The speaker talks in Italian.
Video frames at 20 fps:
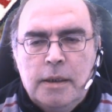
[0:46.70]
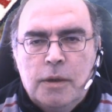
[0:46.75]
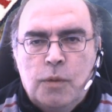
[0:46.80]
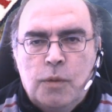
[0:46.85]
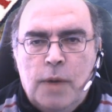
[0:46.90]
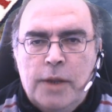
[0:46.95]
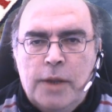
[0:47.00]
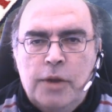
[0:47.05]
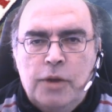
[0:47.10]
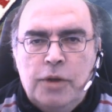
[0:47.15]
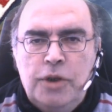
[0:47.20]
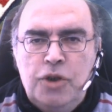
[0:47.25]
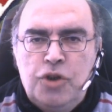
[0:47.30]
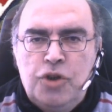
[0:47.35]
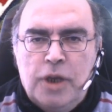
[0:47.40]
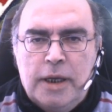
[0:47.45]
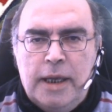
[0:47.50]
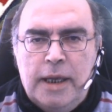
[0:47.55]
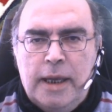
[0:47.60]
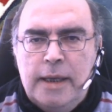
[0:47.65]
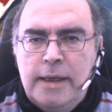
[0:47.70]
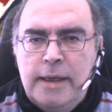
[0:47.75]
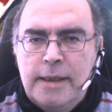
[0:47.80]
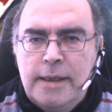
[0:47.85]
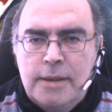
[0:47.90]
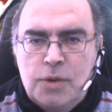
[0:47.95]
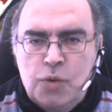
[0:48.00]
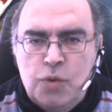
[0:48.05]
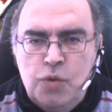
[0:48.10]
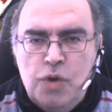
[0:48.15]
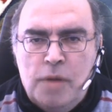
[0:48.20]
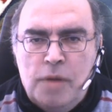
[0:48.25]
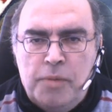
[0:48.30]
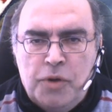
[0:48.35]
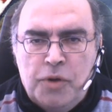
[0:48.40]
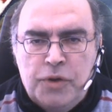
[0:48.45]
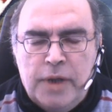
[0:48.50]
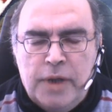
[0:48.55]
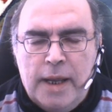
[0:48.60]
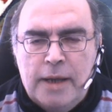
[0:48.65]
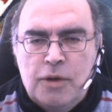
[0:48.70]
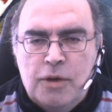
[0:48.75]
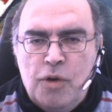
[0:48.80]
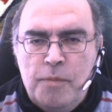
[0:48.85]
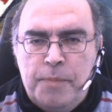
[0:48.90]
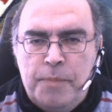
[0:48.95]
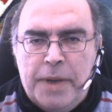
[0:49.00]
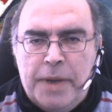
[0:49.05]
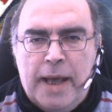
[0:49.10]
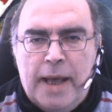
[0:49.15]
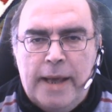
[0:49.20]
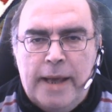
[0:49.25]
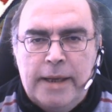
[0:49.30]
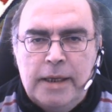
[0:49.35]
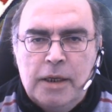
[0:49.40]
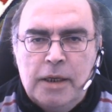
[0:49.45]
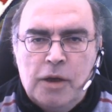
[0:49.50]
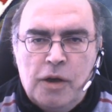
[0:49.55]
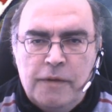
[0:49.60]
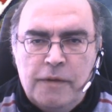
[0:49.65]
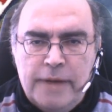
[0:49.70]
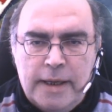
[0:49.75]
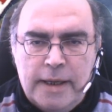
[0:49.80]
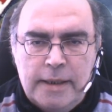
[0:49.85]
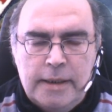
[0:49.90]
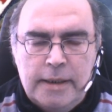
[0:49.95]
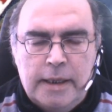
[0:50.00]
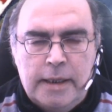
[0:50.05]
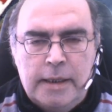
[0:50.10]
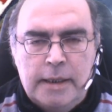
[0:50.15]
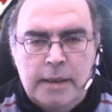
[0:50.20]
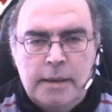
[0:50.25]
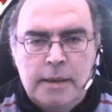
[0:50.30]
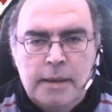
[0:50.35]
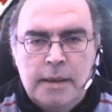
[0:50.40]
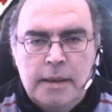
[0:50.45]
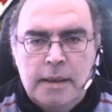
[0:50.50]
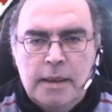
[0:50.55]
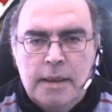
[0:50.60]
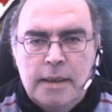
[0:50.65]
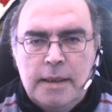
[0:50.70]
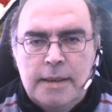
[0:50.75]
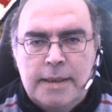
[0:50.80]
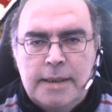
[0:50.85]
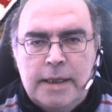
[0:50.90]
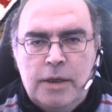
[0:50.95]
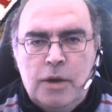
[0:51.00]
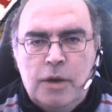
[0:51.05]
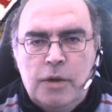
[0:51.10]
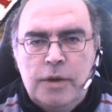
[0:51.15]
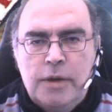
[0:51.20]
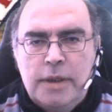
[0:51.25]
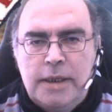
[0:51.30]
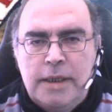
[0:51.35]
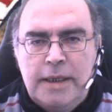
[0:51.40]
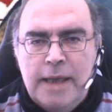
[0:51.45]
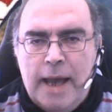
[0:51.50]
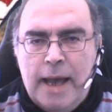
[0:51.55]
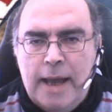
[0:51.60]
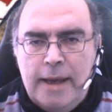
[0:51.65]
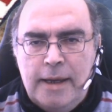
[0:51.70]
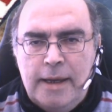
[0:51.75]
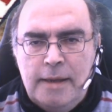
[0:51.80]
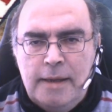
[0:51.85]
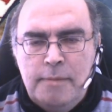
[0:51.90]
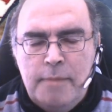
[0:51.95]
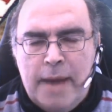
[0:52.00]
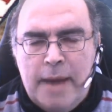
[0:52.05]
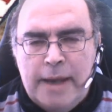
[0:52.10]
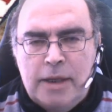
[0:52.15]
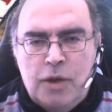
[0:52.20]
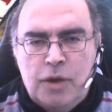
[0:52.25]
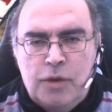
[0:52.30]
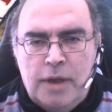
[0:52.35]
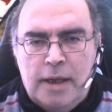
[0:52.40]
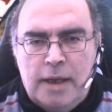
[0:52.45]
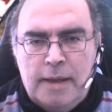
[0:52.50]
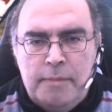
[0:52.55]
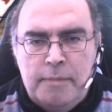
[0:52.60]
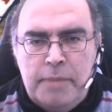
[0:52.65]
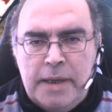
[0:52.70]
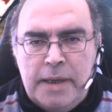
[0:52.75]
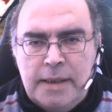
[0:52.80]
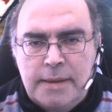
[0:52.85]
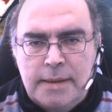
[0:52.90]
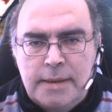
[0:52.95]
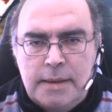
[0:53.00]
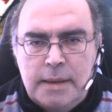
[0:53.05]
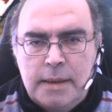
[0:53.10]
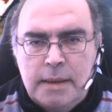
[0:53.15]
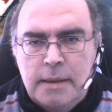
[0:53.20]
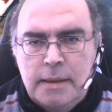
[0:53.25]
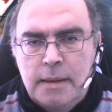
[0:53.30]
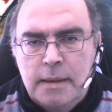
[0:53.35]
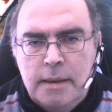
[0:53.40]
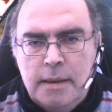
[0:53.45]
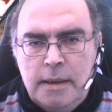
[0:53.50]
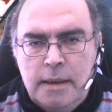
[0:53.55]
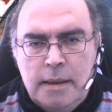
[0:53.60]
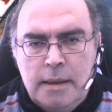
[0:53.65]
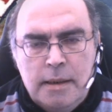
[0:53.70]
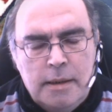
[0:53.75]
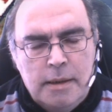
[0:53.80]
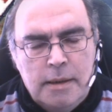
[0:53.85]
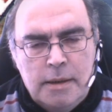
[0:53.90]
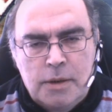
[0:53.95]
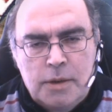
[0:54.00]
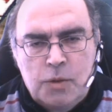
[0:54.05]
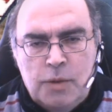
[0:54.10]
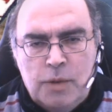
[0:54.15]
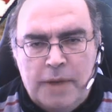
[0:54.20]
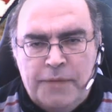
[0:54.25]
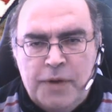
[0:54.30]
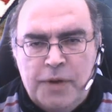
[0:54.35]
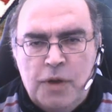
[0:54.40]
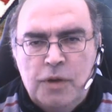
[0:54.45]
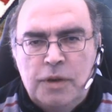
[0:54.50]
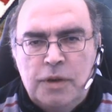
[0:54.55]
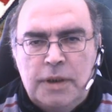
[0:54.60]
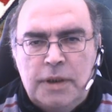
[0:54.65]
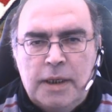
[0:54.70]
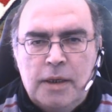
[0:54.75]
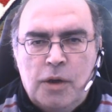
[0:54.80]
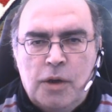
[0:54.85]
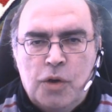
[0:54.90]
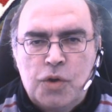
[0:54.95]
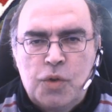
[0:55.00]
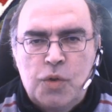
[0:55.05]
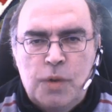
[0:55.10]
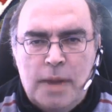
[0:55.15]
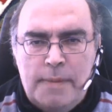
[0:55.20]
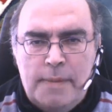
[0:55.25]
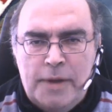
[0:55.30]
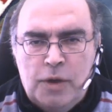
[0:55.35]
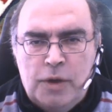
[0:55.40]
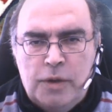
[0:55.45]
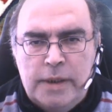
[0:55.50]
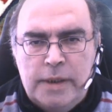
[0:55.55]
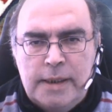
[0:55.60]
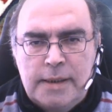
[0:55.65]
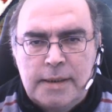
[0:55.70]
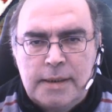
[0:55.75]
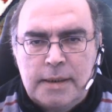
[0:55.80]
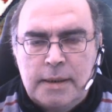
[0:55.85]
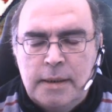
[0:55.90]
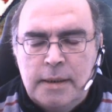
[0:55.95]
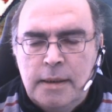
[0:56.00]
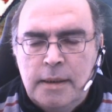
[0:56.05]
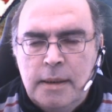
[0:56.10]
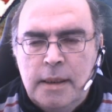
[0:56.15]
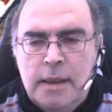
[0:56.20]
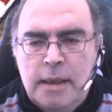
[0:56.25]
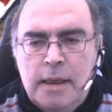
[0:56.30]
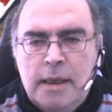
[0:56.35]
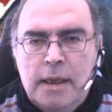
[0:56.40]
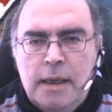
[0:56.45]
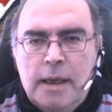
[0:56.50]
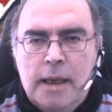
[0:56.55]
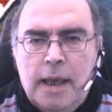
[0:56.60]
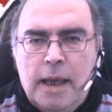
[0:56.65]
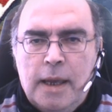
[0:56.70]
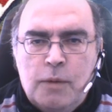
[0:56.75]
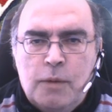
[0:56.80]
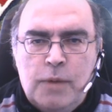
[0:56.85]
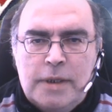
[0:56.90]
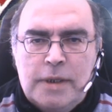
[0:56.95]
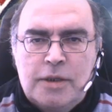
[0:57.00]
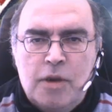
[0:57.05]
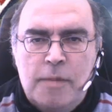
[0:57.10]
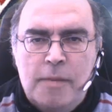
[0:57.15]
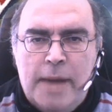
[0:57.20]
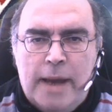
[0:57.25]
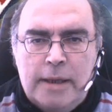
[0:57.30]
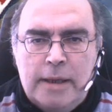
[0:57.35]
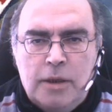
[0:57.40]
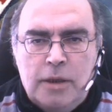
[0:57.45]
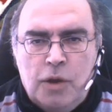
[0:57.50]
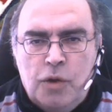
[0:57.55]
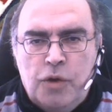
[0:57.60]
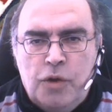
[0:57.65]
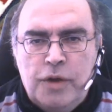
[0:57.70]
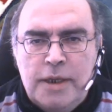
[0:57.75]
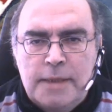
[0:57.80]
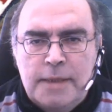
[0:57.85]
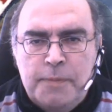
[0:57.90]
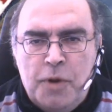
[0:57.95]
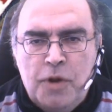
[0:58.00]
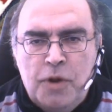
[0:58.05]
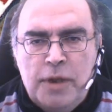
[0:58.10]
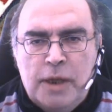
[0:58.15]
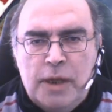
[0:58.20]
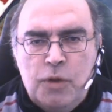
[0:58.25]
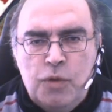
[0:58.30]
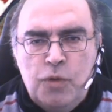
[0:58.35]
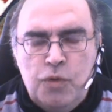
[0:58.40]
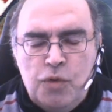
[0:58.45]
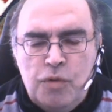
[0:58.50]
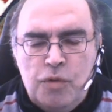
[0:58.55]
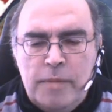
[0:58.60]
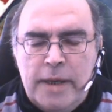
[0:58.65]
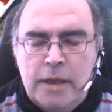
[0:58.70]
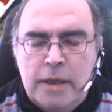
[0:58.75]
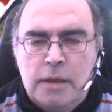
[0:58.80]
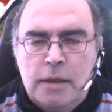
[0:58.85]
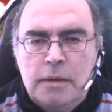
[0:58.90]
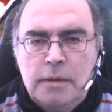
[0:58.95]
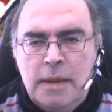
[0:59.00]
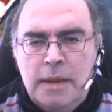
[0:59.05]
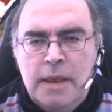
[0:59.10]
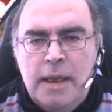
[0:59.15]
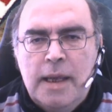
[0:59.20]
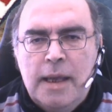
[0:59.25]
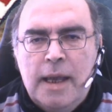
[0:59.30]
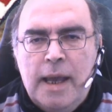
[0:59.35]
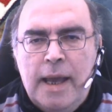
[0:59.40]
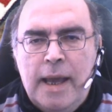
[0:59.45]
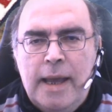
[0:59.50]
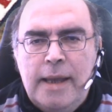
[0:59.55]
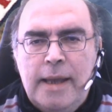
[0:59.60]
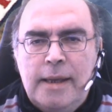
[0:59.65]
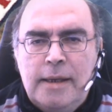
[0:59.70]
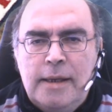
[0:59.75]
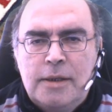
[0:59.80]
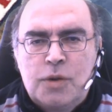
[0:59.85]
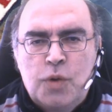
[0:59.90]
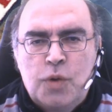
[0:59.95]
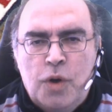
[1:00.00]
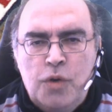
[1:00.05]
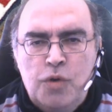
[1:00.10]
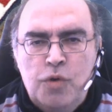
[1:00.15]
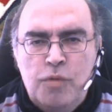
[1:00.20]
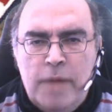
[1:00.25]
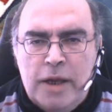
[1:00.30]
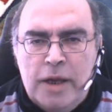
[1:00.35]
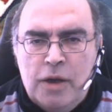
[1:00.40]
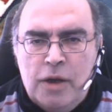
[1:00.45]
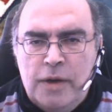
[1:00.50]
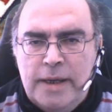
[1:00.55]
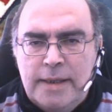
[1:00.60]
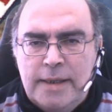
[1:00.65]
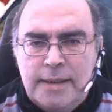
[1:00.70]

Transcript: quando dice che nessuno potrà comprare o vendere se non chi ha il marchio della bestia, sulla fronte o sulla mano destra. E questo marchio corrisponde ad un numero e il suo numero è